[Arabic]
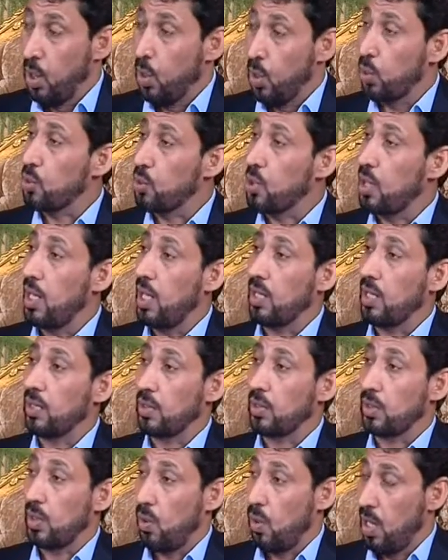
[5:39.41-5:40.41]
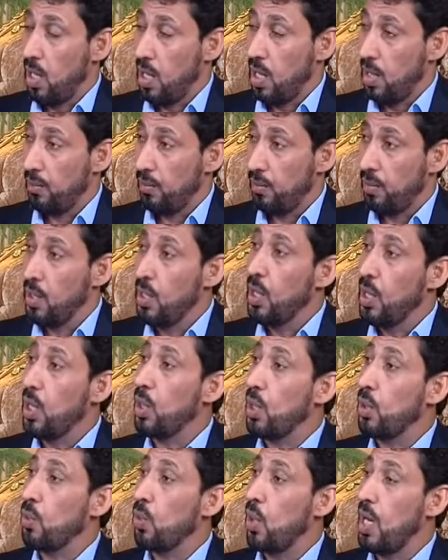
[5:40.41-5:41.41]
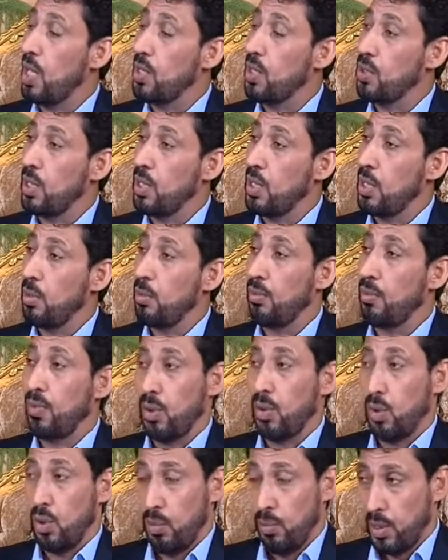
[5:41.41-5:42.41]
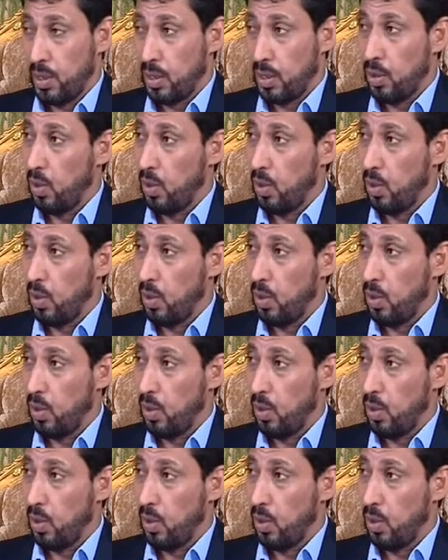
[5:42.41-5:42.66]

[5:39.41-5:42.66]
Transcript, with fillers: وصلاة الطواف الواجب في العمرة